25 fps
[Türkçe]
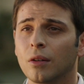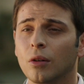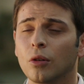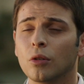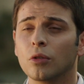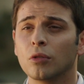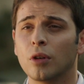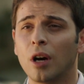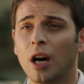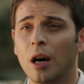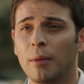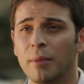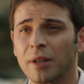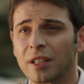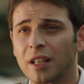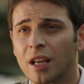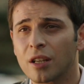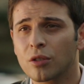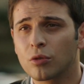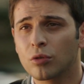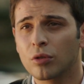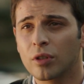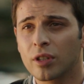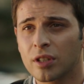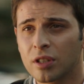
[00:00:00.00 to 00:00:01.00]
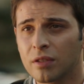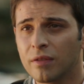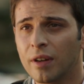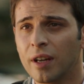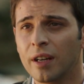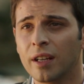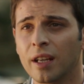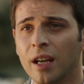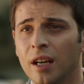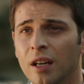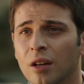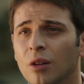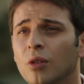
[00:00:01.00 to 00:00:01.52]
O amadan sonrası
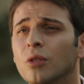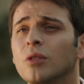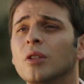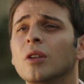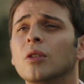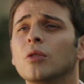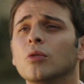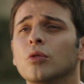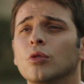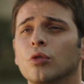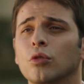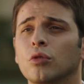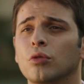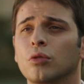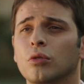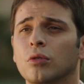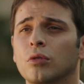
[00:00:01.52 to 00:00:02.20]
var ya, onları unut.